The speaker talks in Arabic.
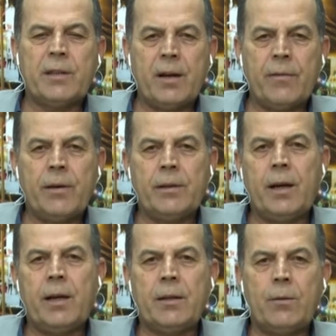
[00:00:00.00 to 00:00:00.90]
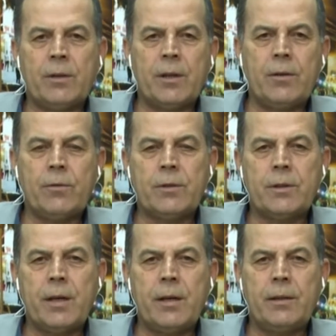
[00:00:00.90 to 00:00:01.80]
من طرف الاتحاد الوطني
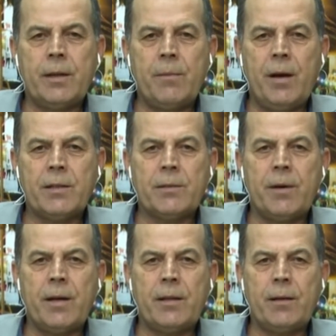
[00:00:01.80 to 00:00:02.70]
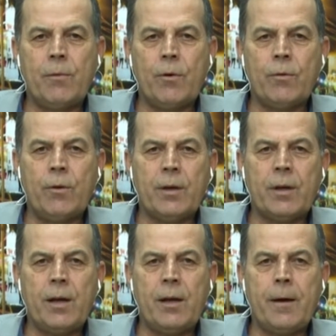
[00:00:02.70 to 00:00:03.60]
الكردستاني تم حسم هذه الموضوع
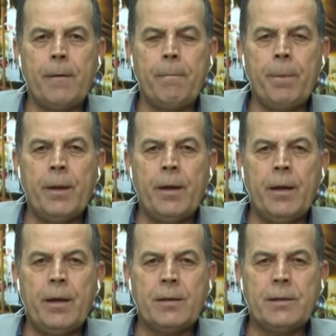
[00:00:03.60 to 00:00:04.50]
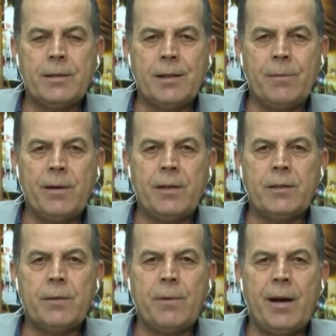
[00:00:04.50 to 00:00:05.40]
خلال آه، سلسلة من
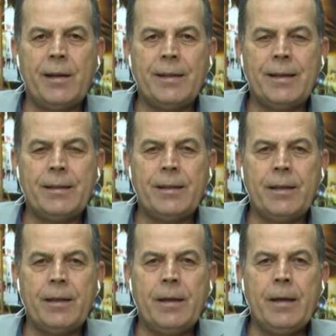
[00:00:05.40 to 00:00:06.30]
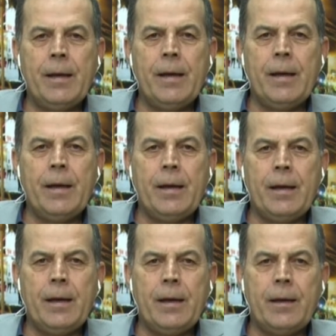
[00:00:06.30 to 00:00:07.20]
الاجتماعات التي
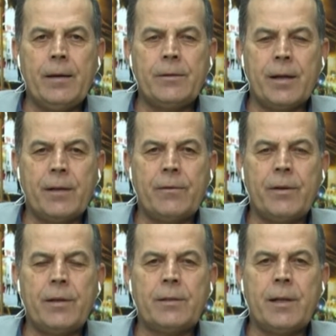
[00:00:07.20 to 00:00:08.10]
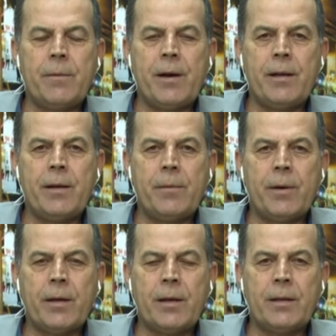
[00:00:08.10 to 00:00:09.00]
آه، جرت في سليمانية
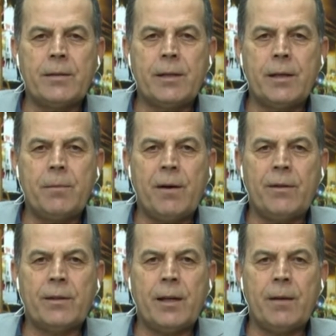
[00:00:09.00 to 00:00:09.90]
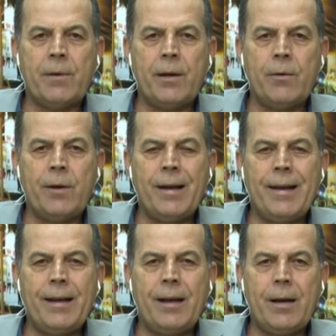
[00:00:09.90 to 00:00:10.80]
بقيادة السيد بافل طالباني
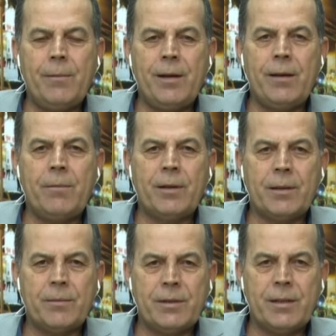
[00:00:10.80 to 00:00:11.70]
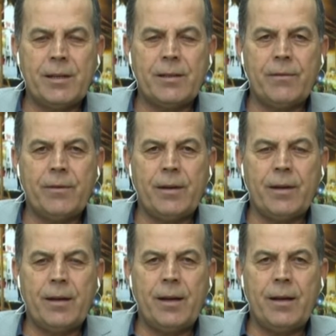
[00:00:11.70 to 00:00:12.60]
والهيئة العاملة للمكتب السياسي
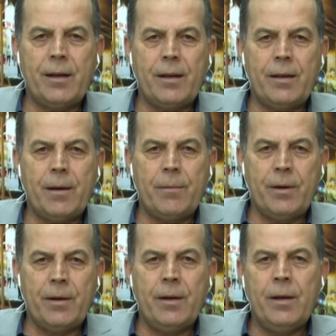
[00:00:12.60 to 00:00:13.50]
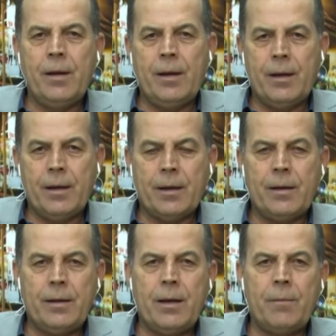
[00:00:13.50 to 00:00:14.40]
خلال الأيام
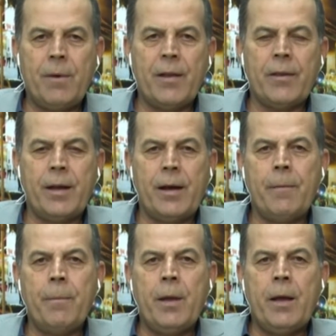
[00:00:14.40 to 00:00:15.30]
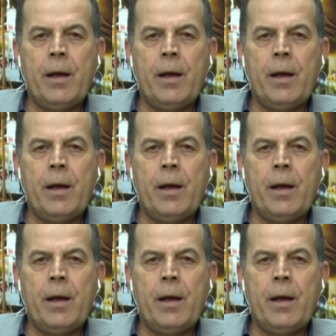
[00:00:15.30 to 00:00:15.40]
القليلة آه، الماضية